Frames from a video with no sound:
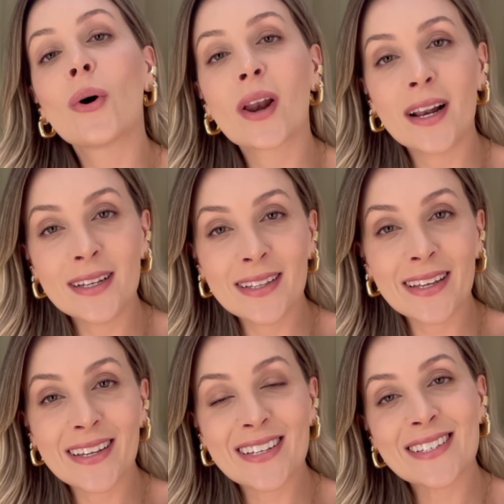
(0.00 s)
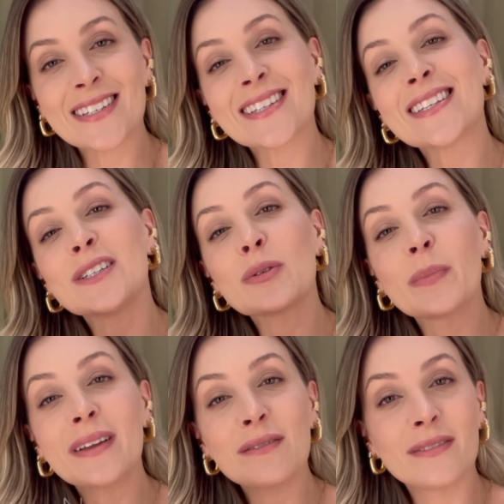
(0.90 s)
Olá, lindezas! Sejam
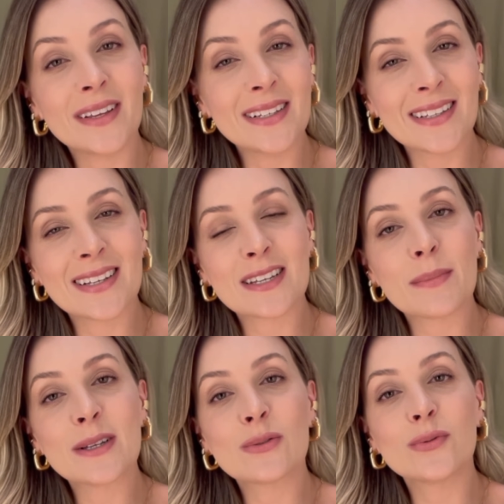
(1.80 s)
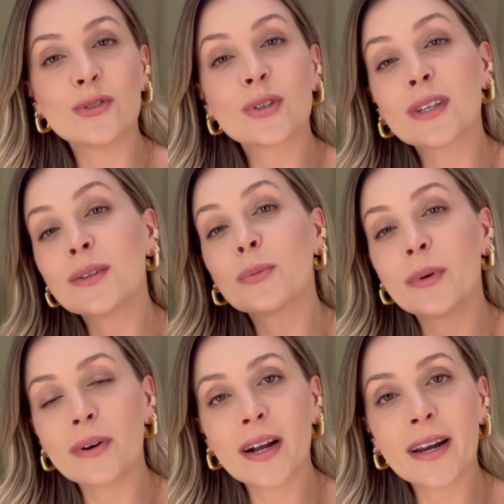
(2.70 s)
bem-vindas a mais um vídeo aqui no
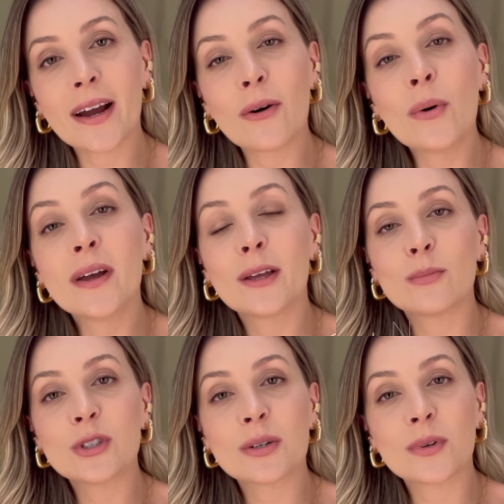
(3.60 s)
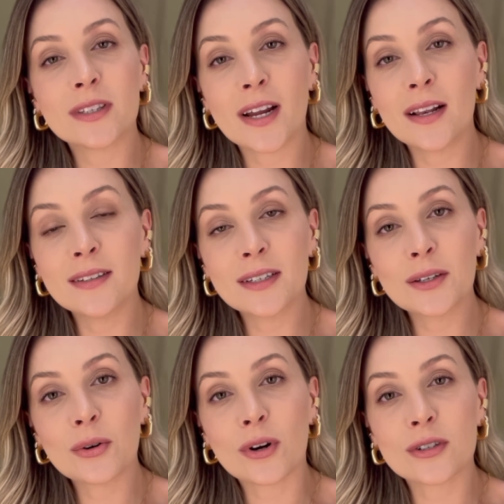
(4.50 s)
meu canal. Eu me chamo
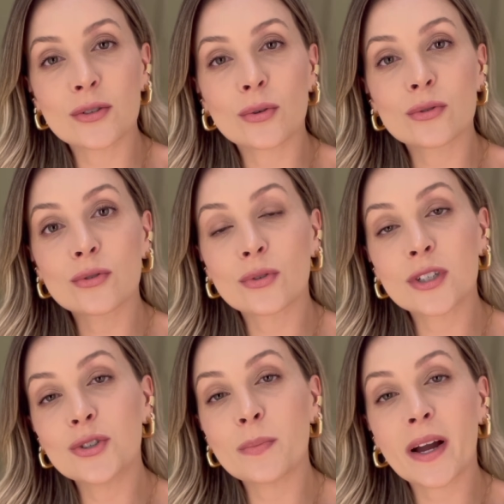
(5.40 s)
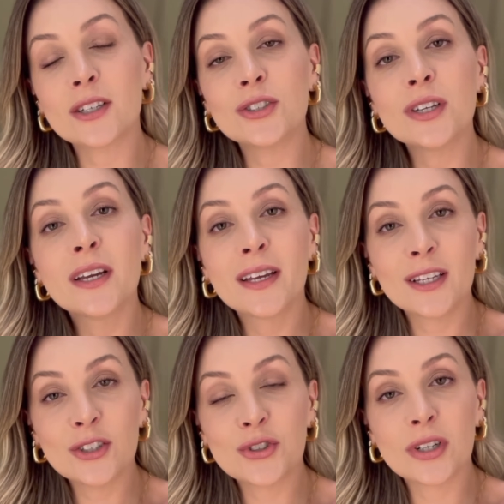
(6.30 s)
Nick Horn, sou consultora de imagem
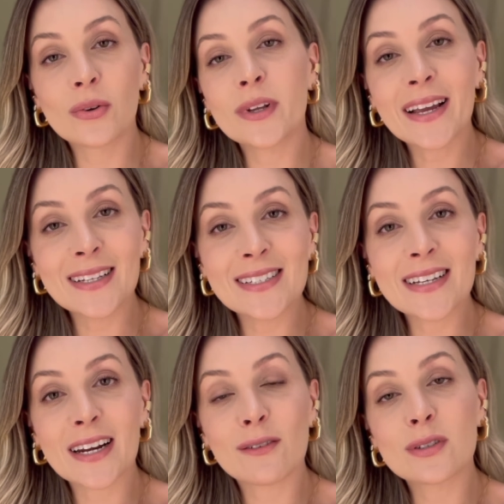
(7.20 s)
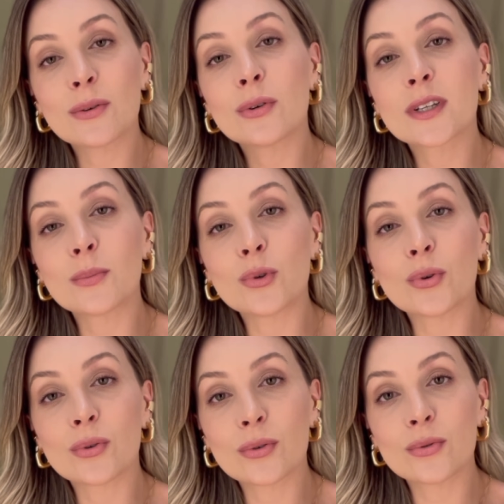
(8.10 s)
e estilo, e aqui nesse canal você encontra
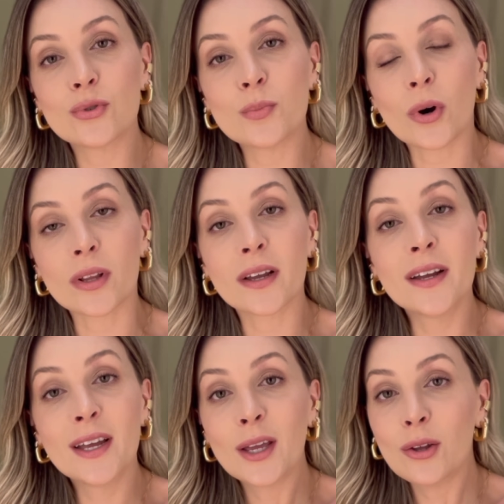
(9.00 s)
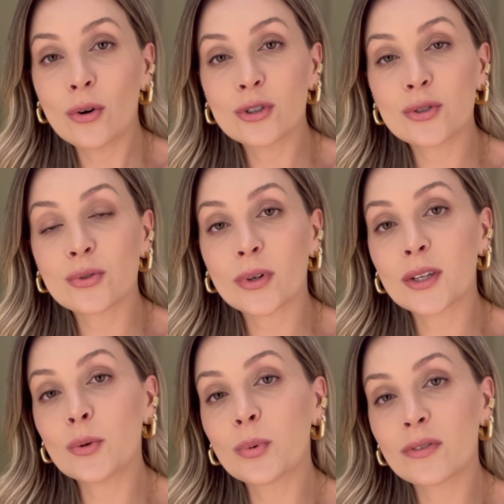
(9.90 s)
muito conteúdo de moda. E hoje eu estou aqui
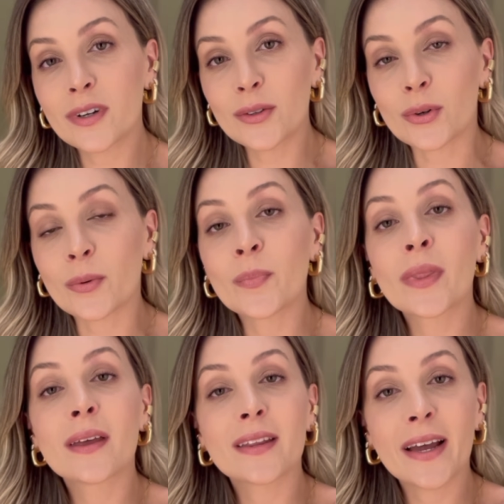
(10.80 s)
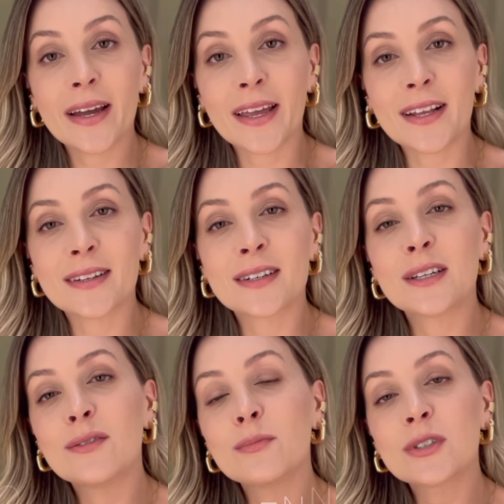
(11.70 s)
no provador da Renner
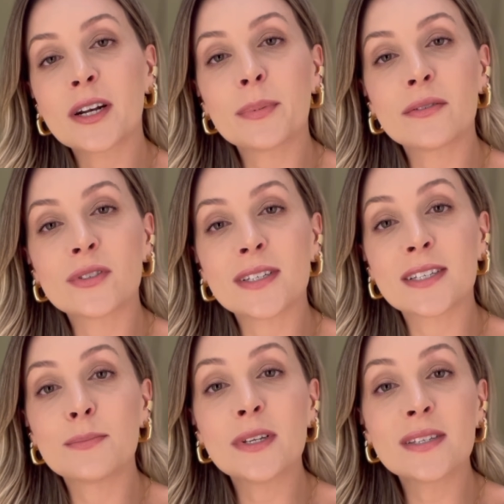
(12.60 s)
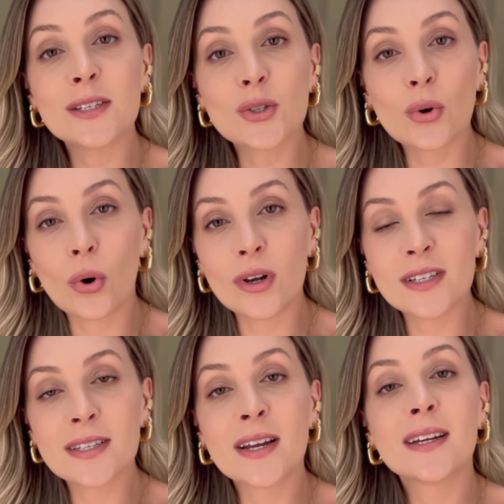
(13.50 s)
e vim mostrar para vocês as minhas
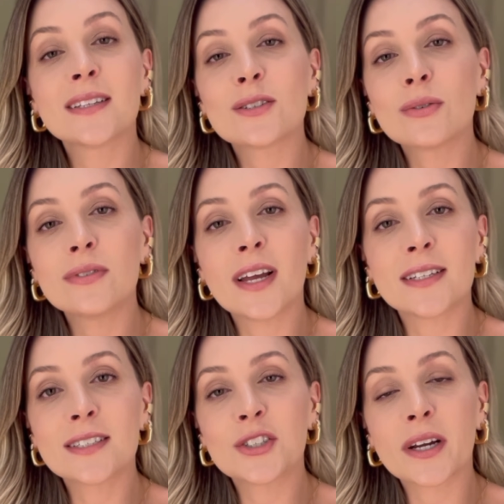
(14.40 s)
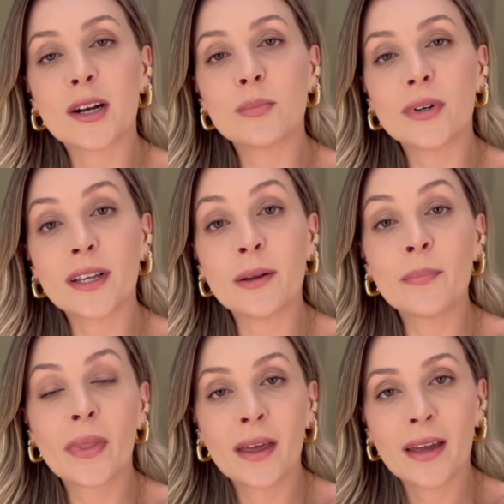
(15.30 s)
escolhas das novidades que chegaram por aqui
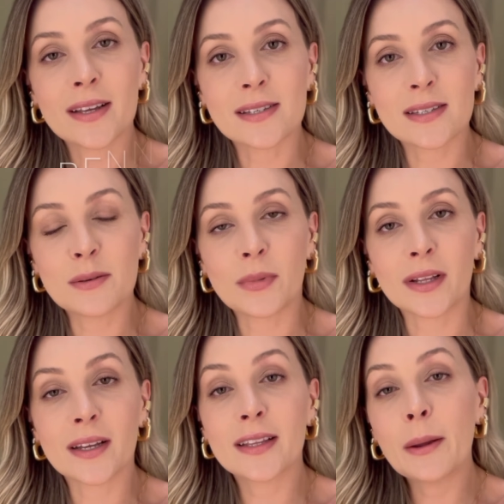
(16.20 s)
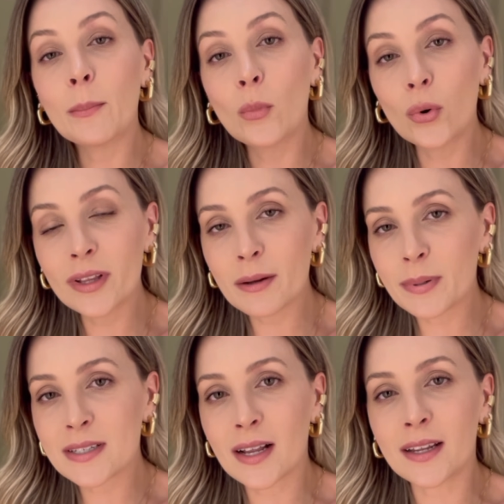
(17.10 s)
essa semana. Tem muita
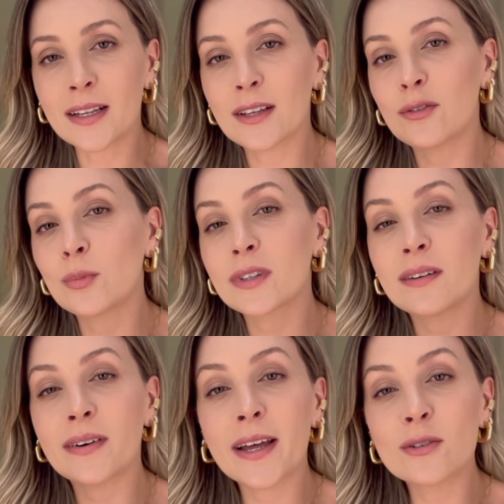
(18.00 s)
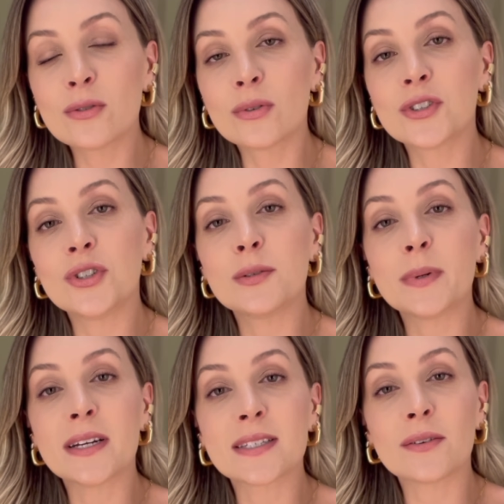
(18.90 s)
peça linda, vou montar vários looks de
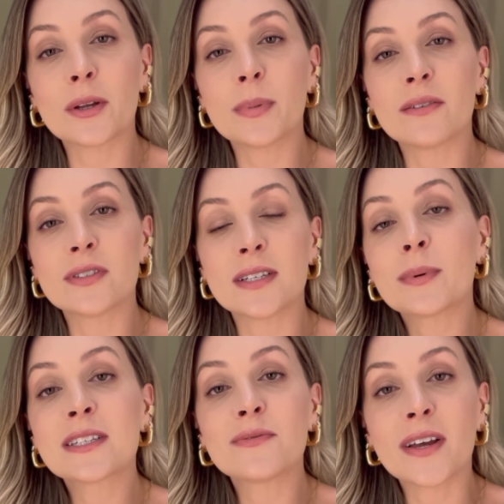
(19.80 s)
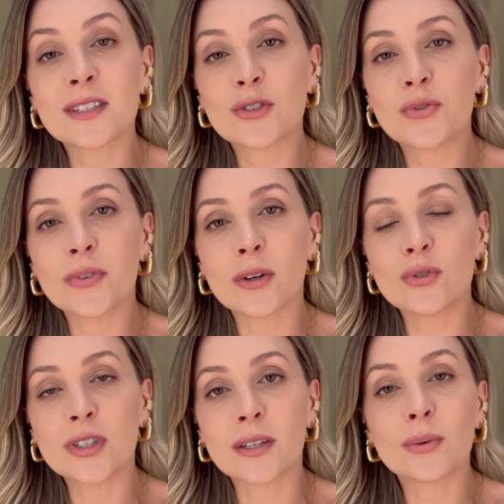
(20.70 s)
inspiração aí para vocês para as festas de final
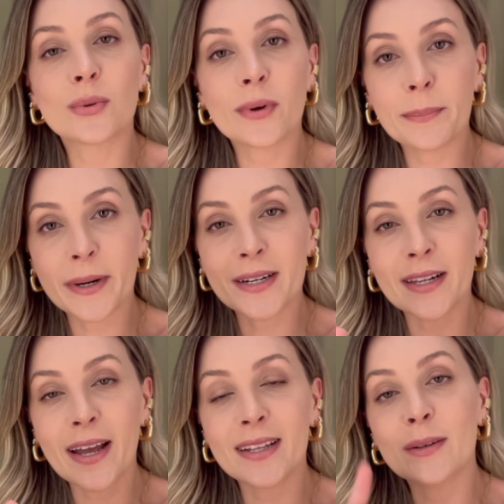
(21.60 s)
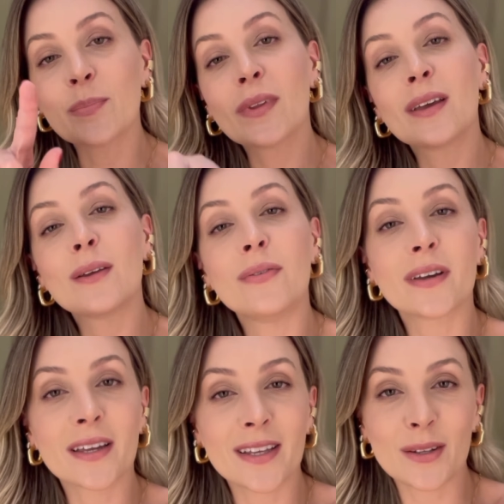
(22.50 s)
de ano. Não quer perder nada?
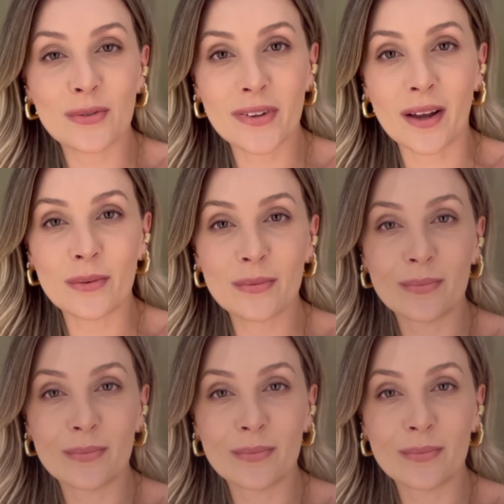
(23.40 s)
Fica aqui até o final.